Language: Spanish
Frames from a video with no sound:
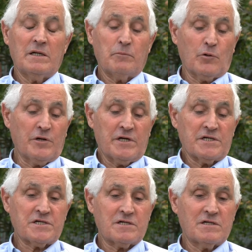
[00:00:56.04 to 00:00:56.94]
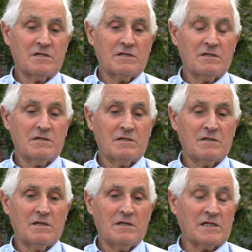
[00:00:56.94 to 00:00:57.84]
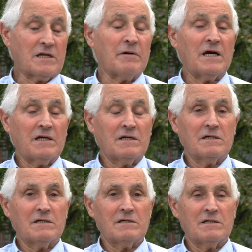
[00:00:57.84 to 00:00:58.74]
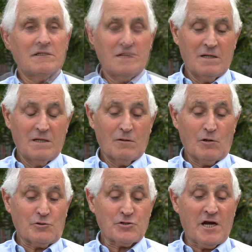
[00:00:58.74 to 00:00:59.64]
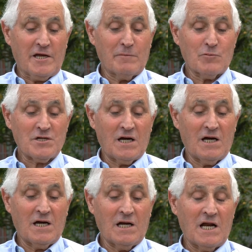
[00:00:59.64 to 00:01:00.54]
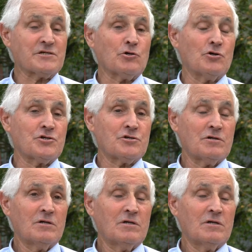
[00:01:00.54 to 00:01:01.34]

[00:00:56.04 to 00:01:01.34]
pues a trabajar. Cuando salíamos a las dos,